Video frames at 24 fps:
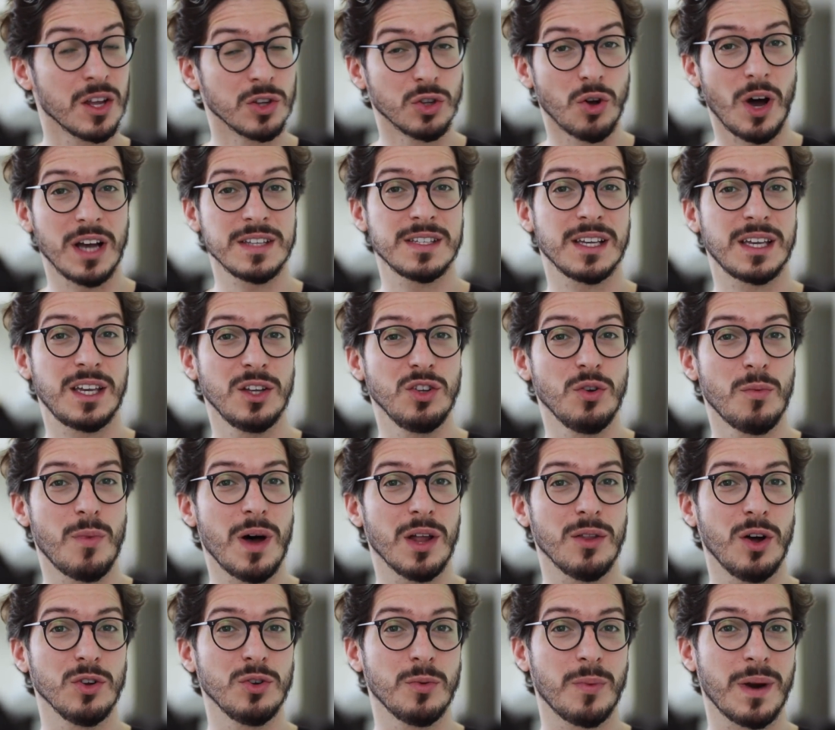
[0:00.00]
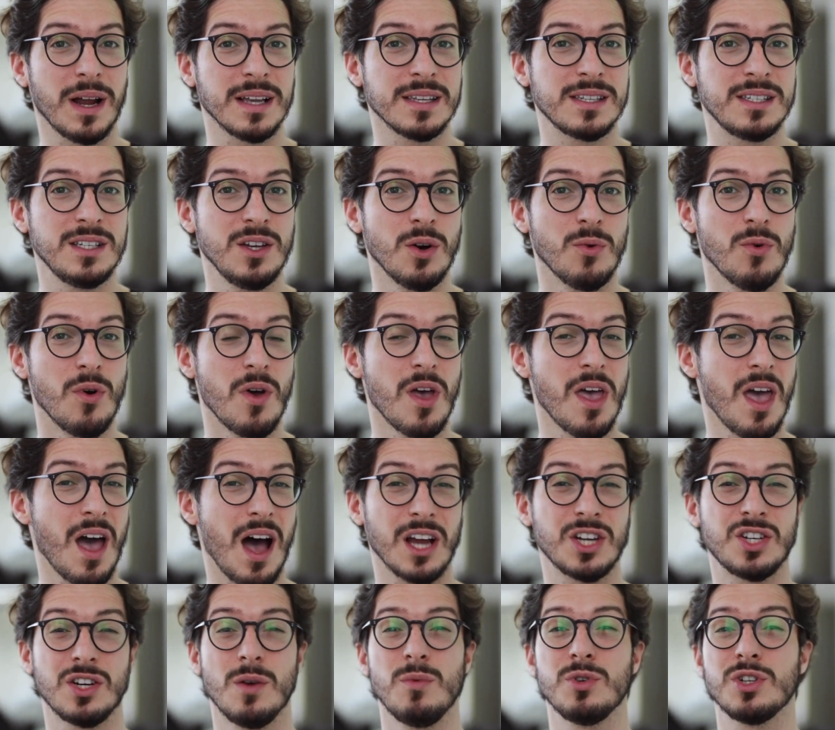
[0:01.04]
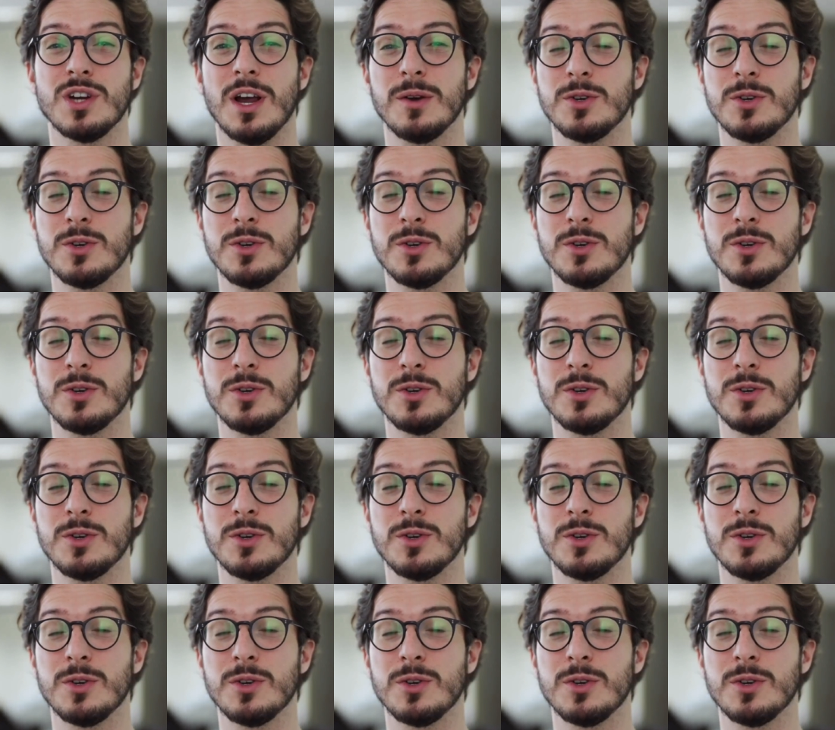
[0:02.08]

Nós aqui do Manual do Brasil achamos